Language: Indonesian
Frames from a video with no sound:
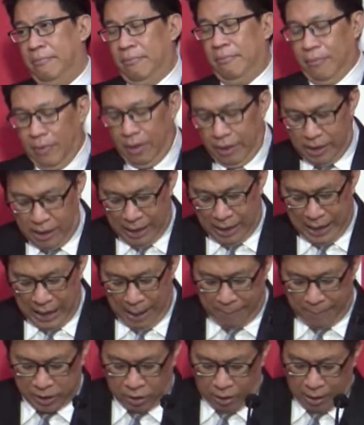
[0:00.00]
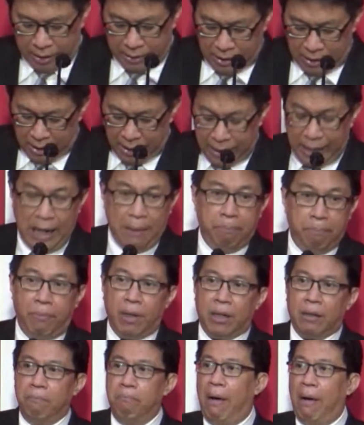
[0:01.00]
Dengan apa saudara? Dengan
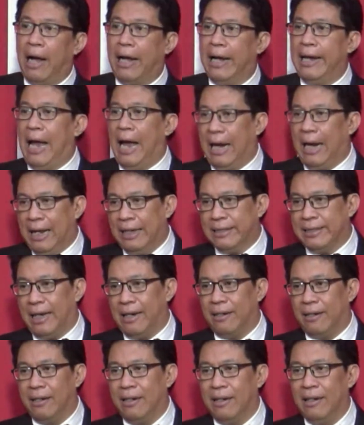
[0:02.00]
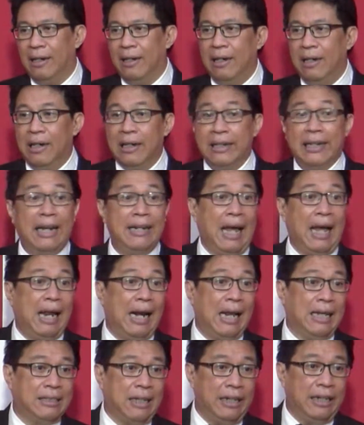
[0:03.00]
berbagai alasan. Dan
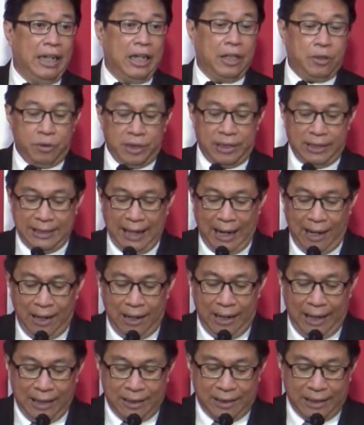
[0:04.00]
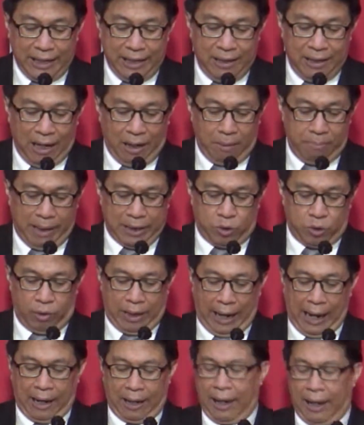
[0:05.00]
alasannya itu sangat tidak masuk
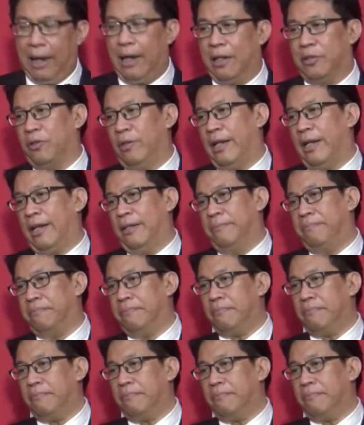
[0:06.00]
akal saudara.